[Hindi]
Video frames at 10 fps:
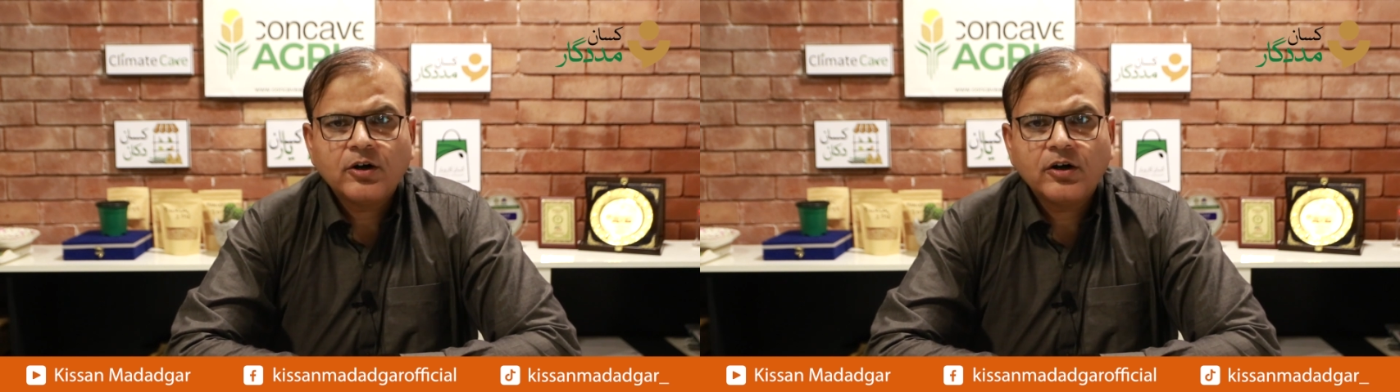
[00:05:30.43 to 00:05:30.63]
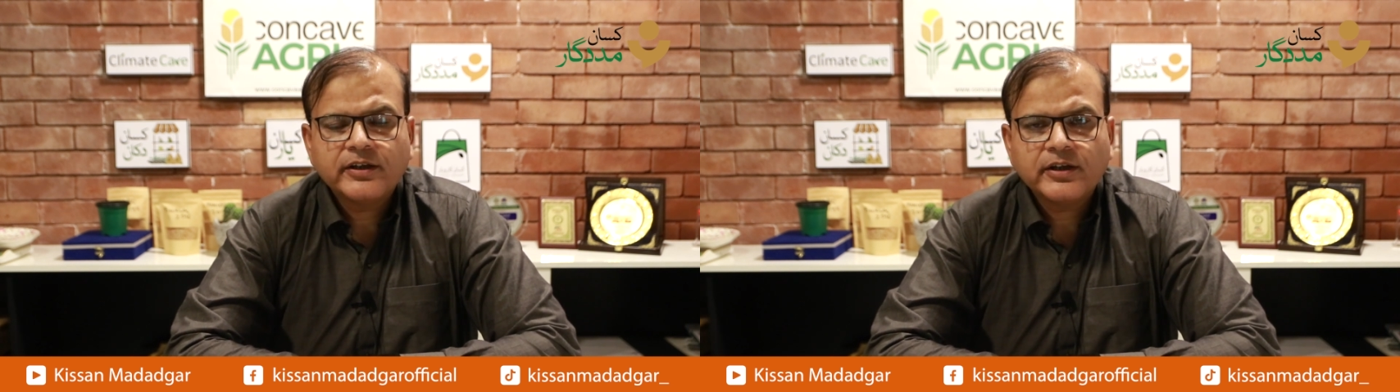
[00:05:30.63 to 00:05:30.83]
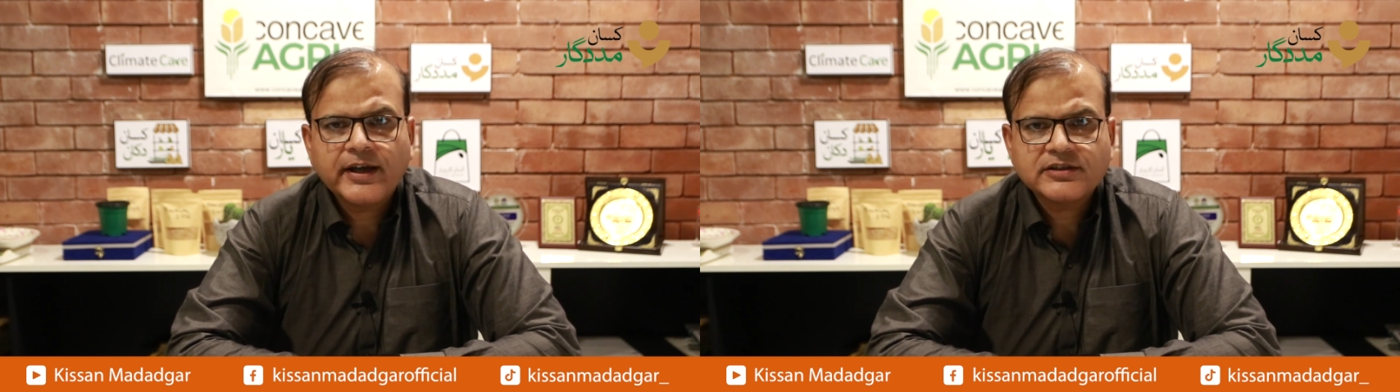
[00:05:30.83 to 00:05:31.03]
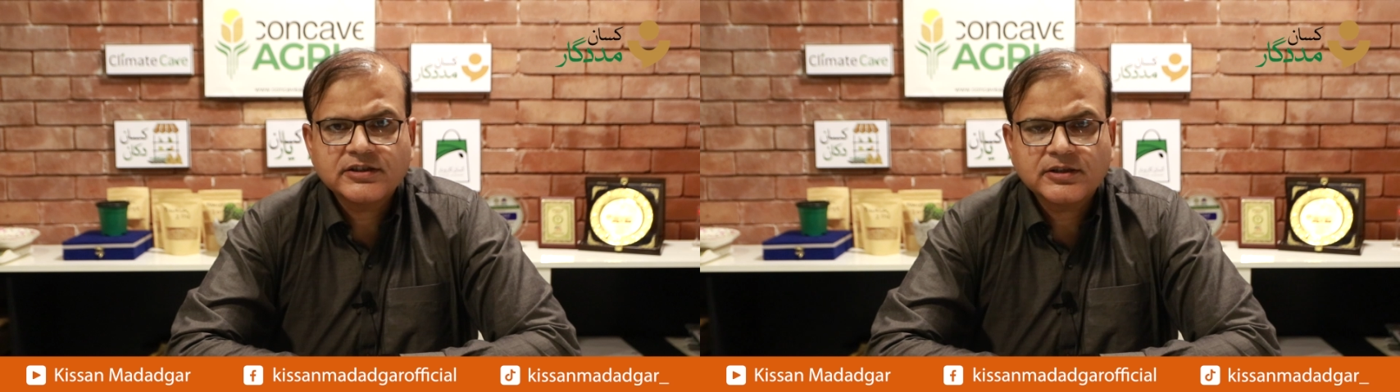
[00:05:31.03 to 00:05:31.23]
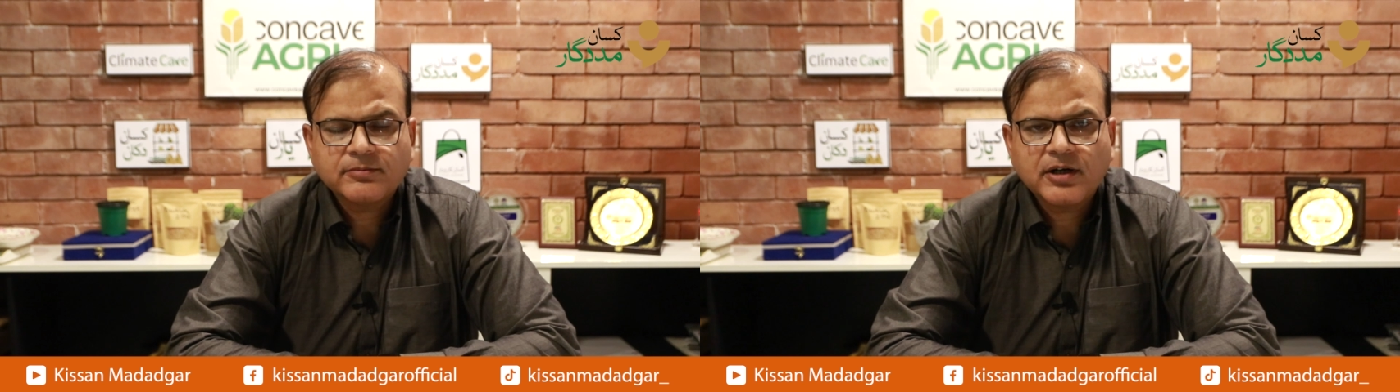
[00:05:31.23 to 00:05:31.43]
और
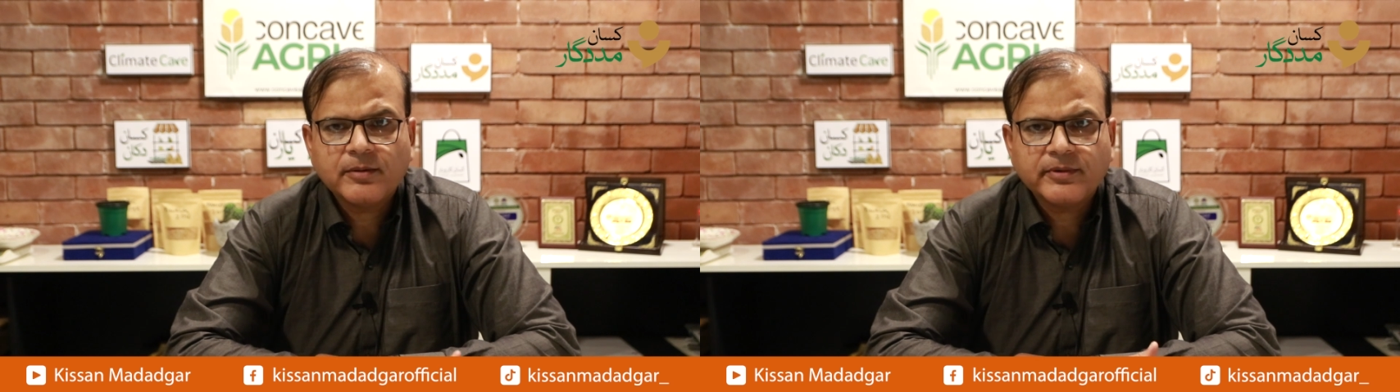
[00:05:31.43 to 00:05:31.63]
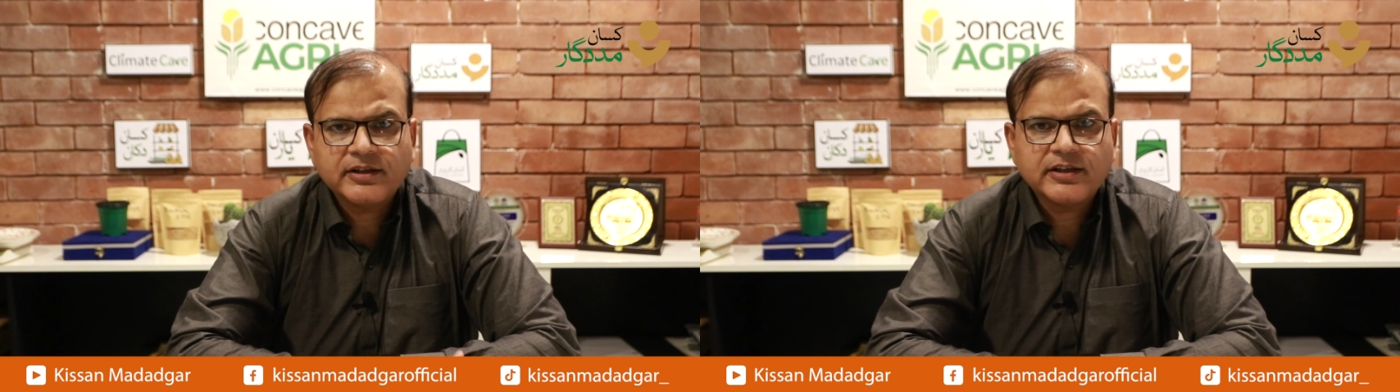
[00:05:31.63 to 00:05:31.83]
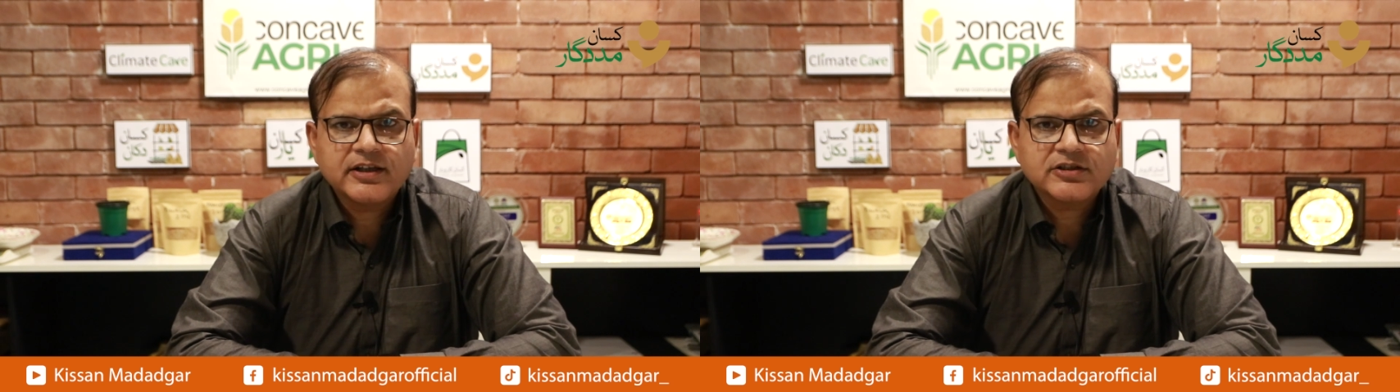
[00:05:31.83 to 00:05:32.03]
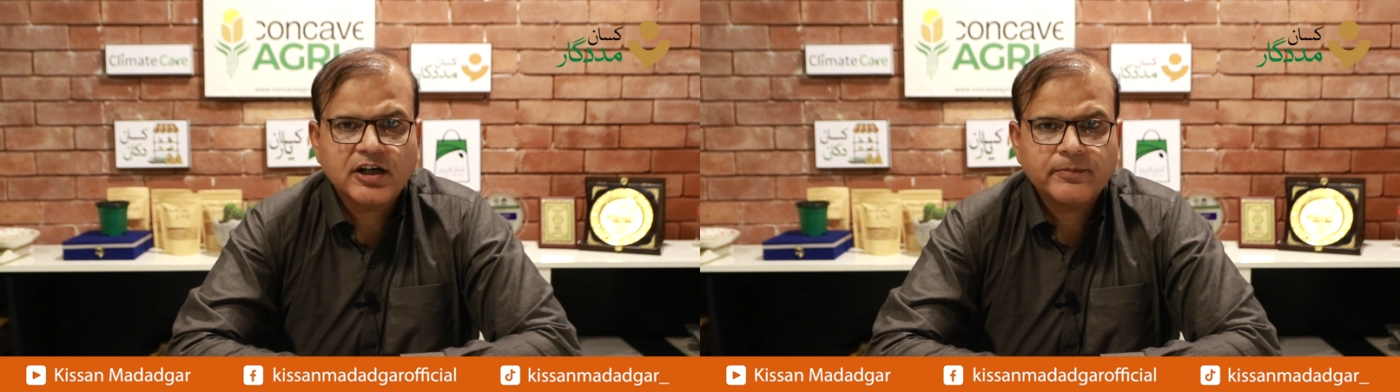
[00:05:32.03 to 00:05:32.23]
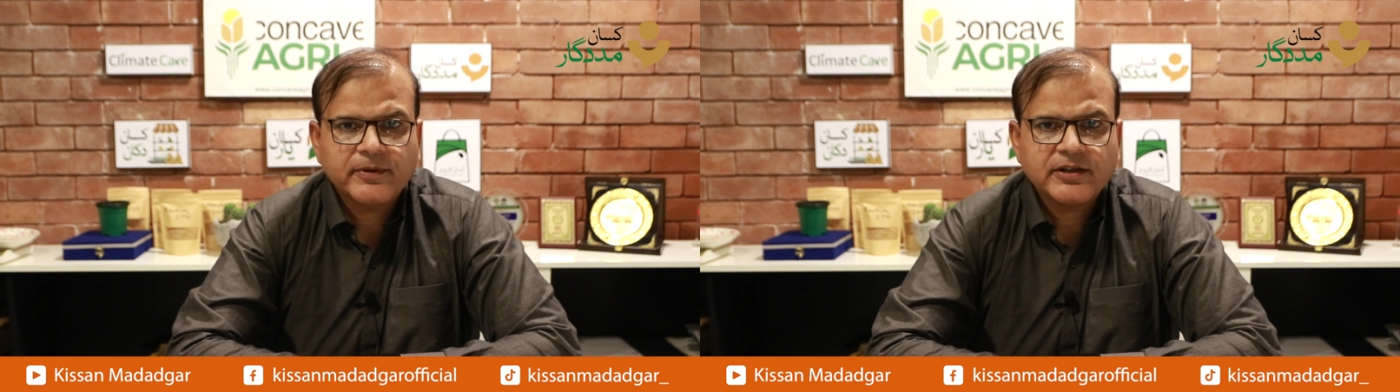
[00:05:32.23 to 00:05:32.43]
ऐसे तमाम एरियाज़
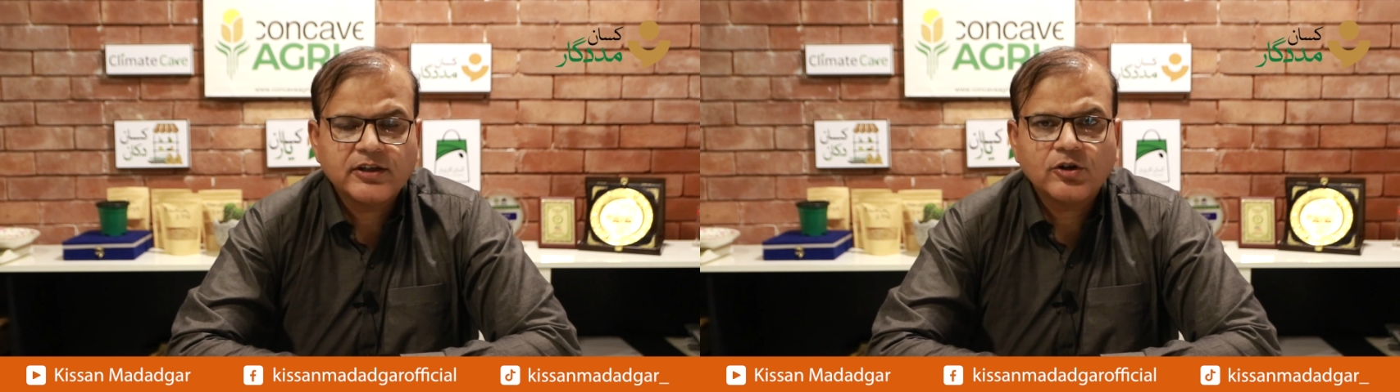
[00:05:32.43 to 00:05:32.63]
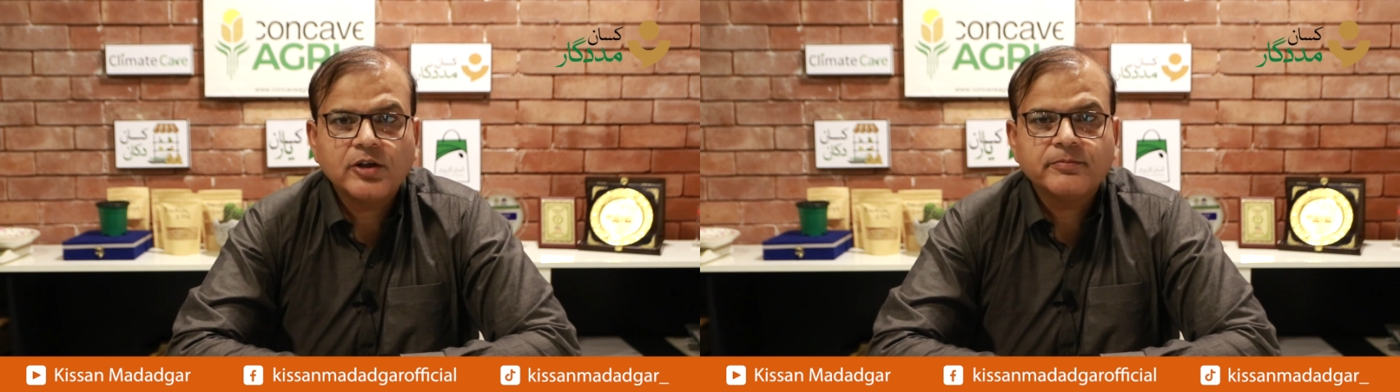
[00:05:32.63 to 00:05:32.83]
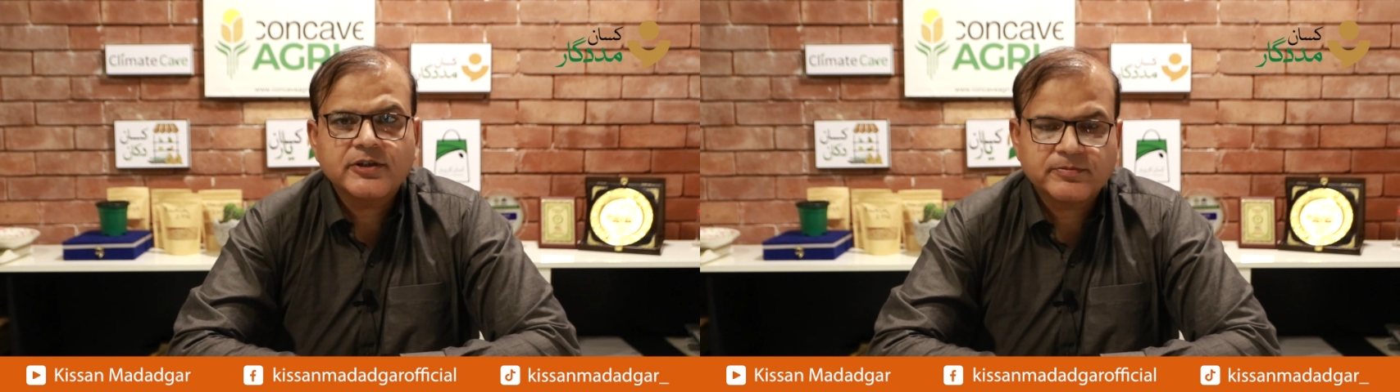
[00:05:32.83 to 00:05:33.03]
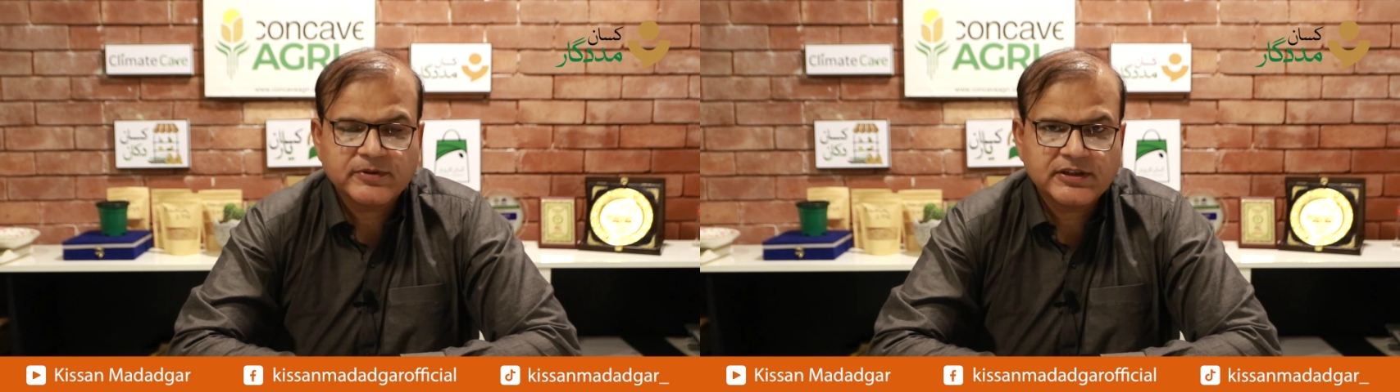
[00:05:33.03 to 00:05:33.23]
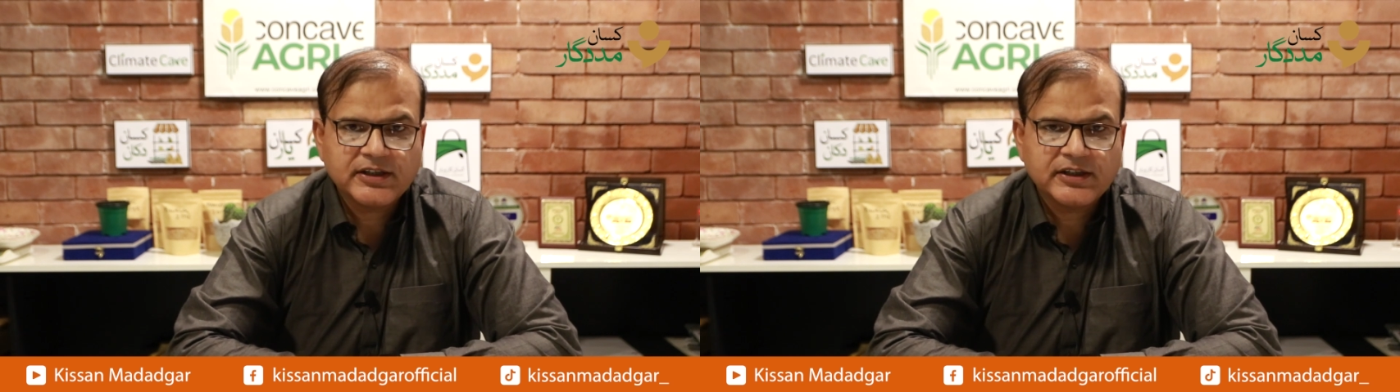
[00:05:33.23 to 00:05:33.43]
जहाँ पे ये नॉन
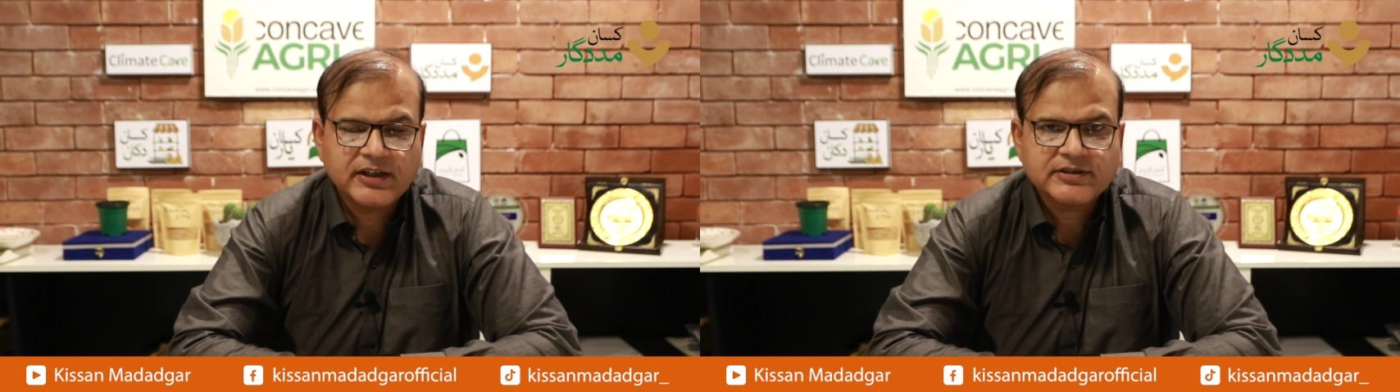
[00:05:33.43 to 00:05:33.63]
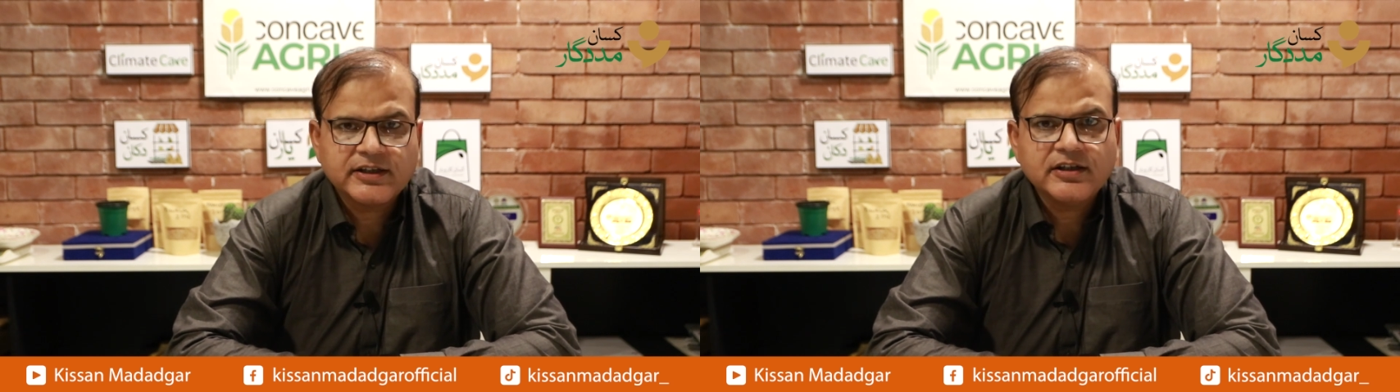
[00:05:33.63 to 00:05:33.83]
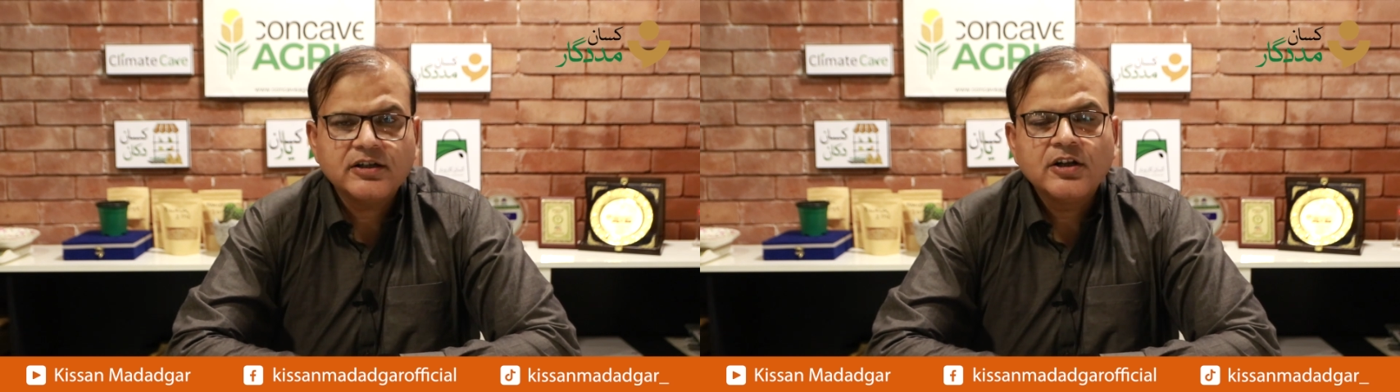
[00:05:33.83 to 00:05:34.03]
बसमती एरियाज़ हैं